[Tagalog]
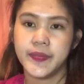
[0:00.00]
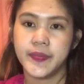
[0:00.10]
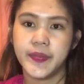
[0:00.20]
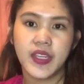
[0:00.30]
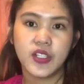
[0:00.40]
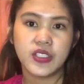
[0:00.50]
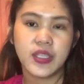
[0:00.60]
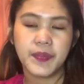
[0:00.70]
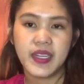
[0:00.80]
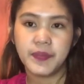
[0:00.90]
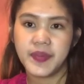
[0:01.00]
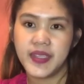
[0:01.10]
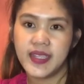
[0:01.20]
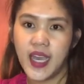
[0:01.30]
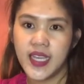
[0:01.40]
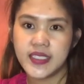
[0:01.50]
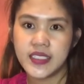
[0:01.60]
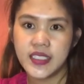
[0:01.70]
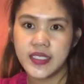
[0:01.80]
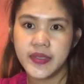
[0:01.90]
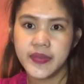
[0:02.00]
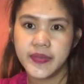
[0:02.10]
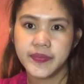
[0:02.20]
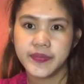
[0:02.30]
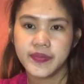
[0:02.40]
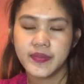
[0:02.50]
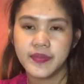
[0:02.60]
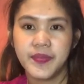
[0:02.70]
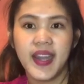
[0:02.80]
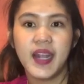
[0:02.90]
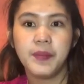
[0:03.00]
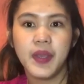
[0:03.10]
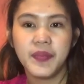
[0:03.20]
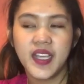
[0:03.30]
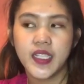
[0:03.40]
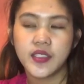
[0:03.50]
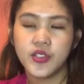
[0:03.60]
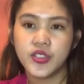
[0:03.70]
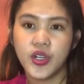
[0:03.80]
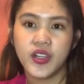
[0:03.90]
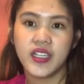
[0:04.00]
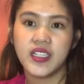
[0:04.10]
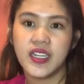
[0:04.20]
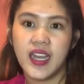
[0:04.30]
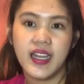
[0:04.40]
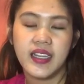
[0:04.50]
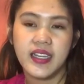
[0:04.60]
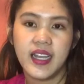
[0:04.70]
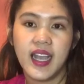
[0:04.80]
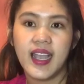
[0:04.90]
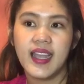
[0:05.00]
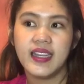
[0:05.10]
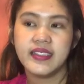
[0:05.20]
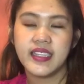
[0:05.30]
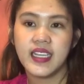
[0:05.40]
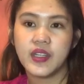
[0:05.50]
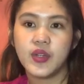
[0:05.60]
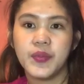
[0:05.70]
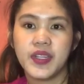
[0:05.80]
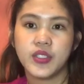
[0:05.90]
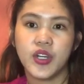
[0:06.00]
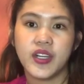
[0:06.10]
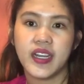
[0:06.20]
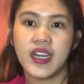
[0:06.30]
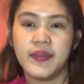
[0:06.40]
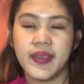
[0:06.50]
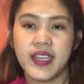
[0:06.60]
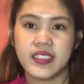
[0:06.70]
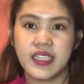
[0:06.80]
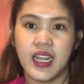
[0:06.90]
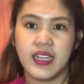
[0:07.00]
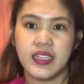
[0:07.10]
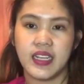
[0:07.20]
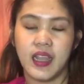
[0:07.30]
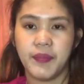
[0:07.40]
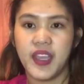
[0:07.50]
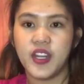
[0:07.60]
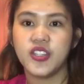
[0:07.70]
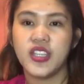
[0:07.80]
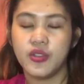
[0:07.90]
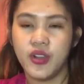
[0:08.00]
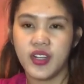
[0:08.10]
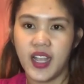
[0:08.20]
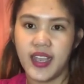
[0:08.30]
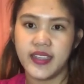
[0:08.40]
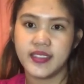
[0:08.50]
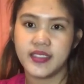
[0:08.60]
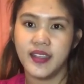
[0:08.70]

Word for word: Pero sa Pilipinas, parang mabigat yung sorry nila. Ang kala nila kung nag-sorry ka na may kasalanan ka. Pero dito, guys,